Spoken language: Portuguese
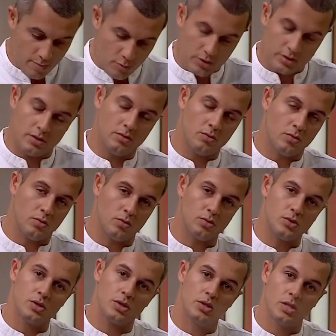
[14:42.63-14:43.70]
vai botando
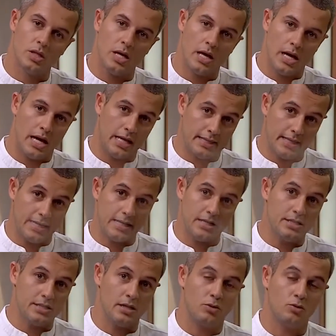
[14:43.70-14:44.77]
concha, até que
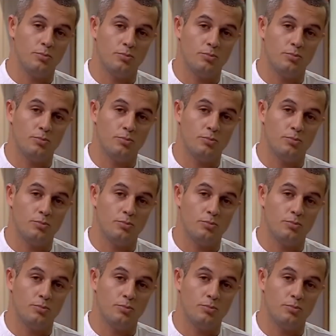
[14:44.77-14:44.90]
ele chega